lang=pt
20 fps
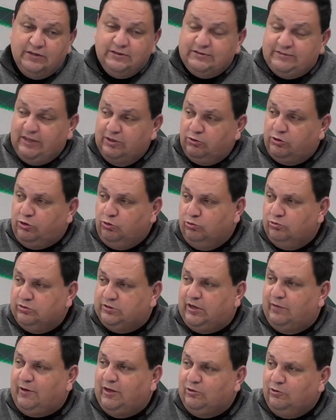Sendo que um dos
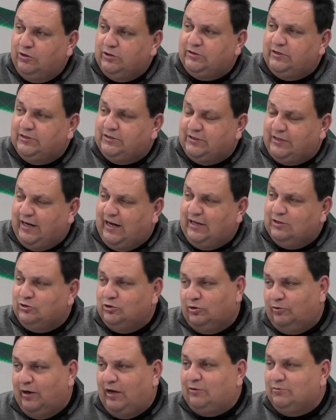armadores nesse caso
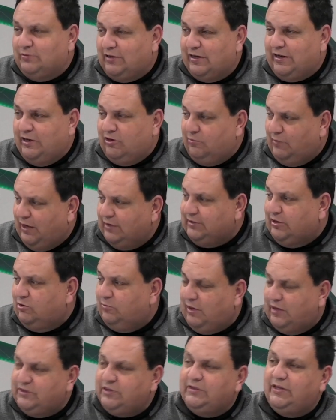não era o zagueiro mais, era o
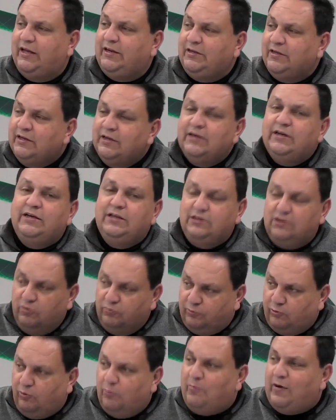Martinelli. Então
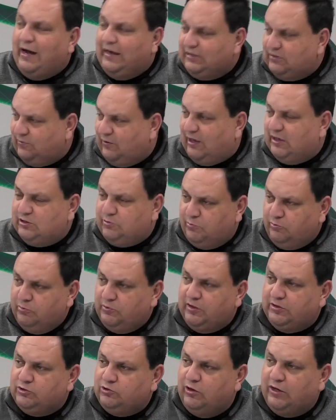ficou mais fácil para o
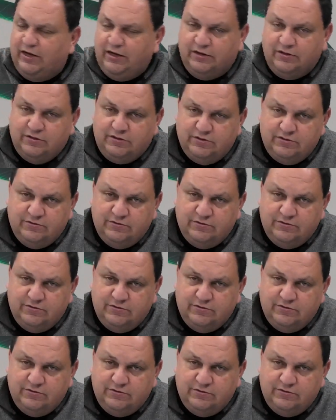Fluminense jogar ainda.